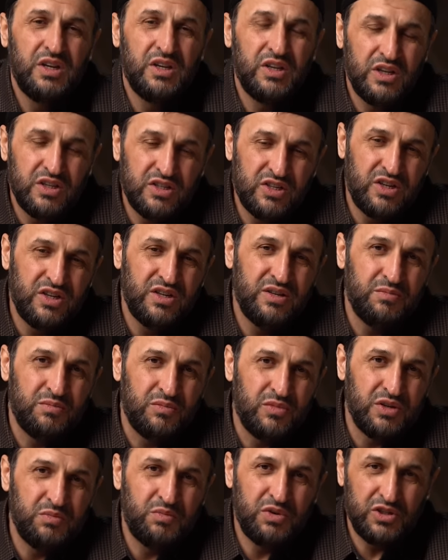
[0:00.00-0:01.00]
если
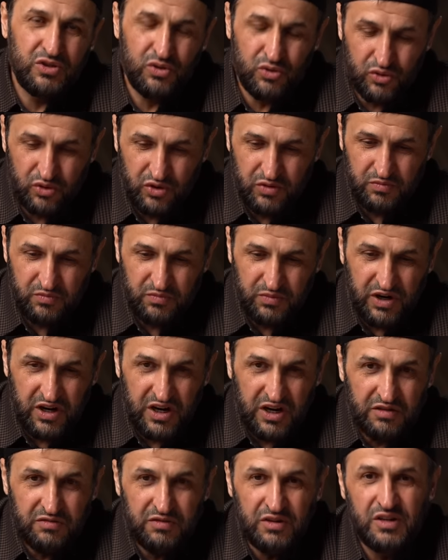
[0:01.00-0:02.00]
мы построим
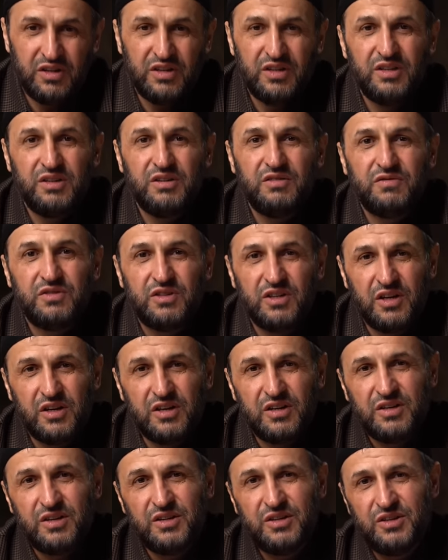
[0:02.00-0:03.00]
правильный
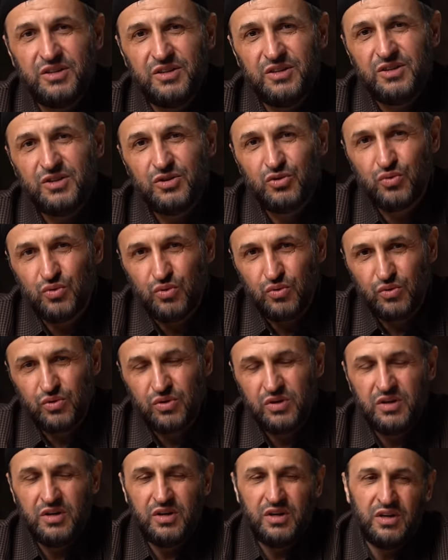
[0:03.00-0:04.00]
ифтар и сухор.
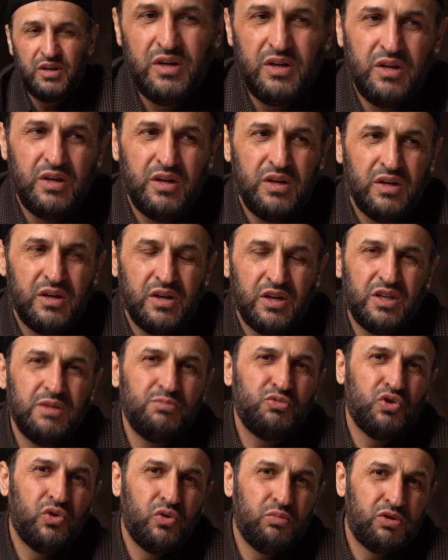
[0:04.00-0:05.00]

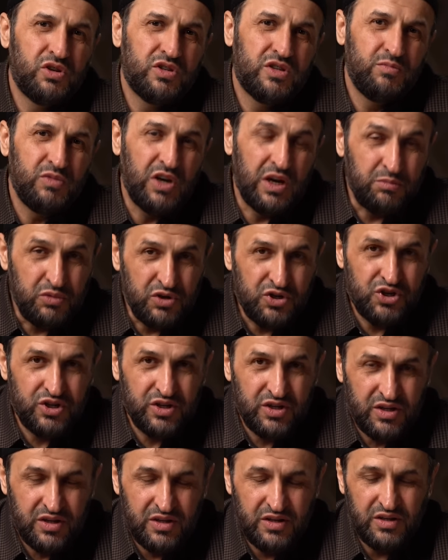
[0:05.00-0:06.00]
Каким же образом
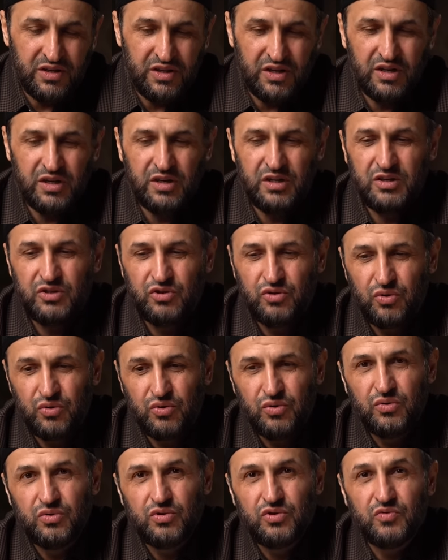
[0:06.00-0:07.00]
обычно я
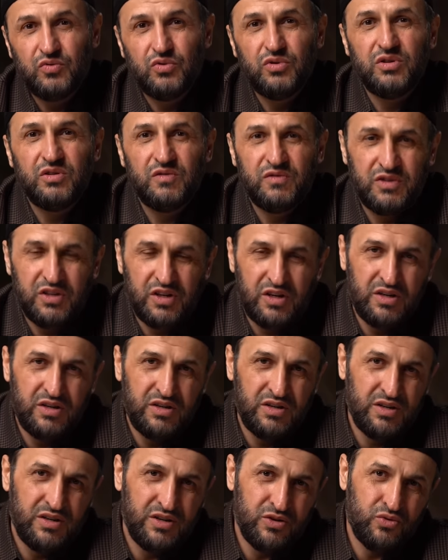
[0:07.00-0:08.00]
строю свой ифтар,
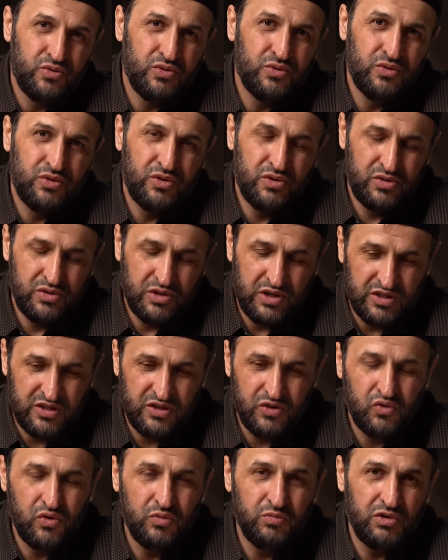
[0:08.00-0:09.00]
хочу
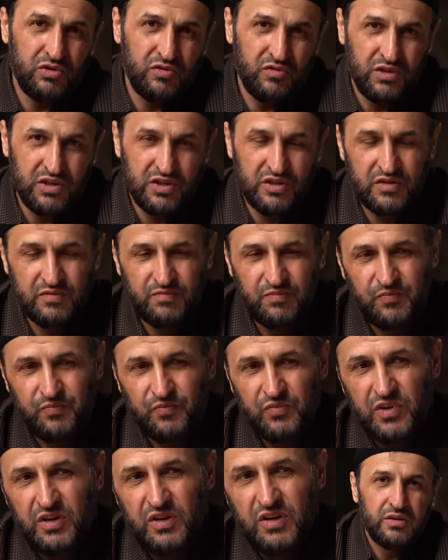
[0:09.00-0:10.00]
ознакомить вас.
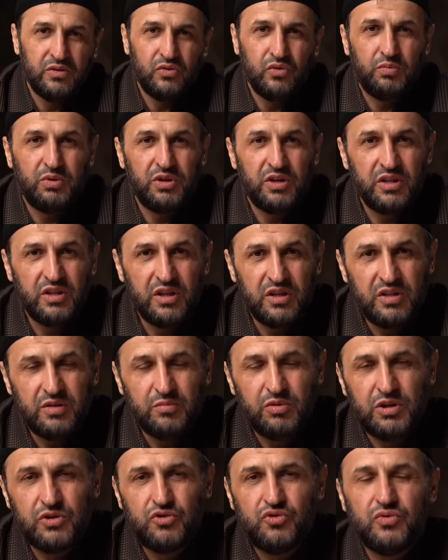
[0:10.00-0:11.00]
Но перед
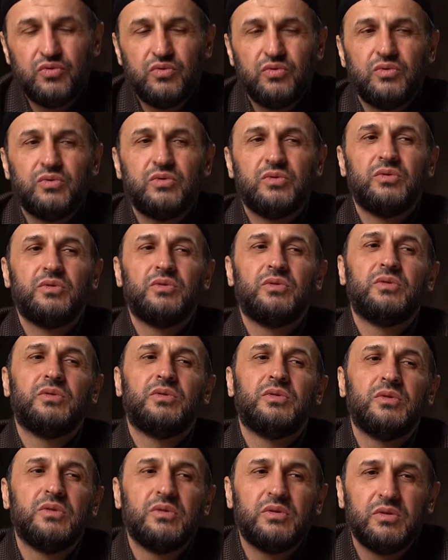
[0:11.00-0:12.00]
этим хочу
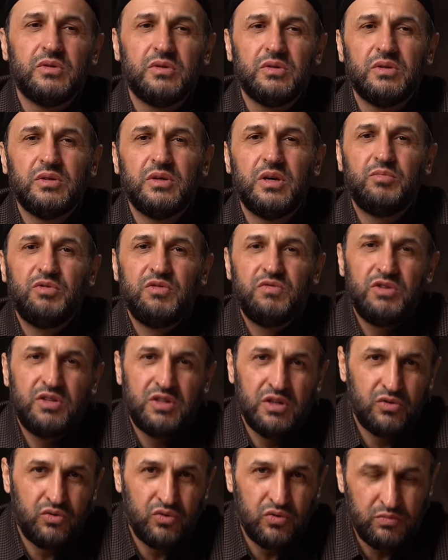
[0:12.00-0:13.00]
э, объявить
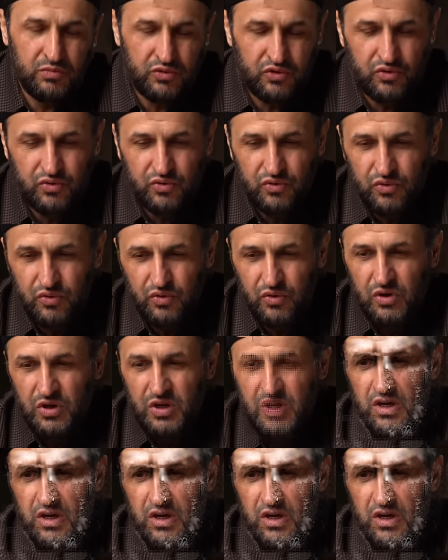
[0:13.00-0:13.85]
о том, что